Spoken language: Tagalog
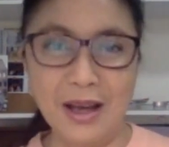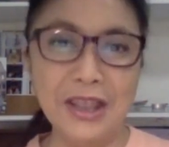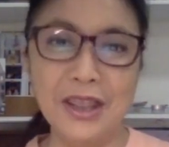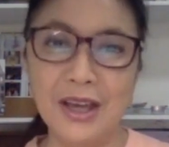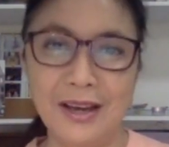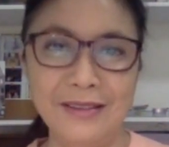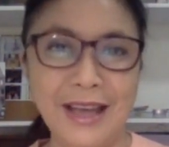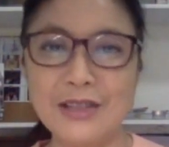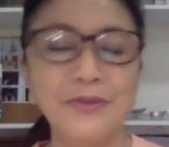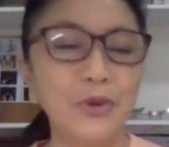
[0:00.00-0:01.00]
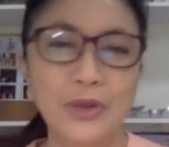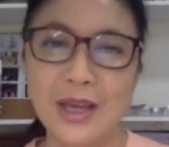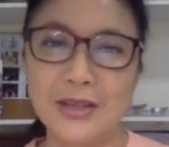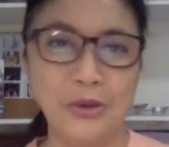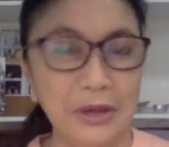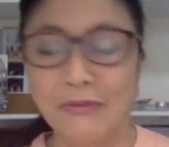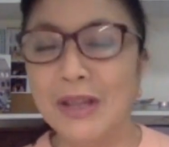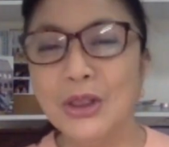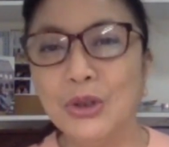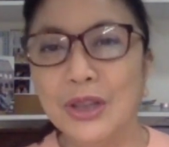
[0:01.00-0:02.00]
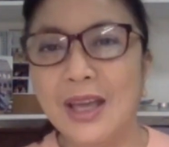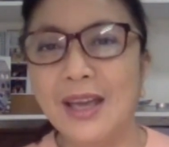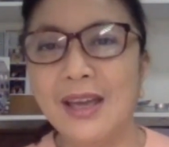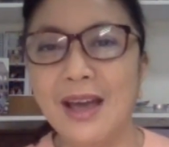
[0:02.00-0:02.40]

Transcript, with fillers: in the next few days or even today,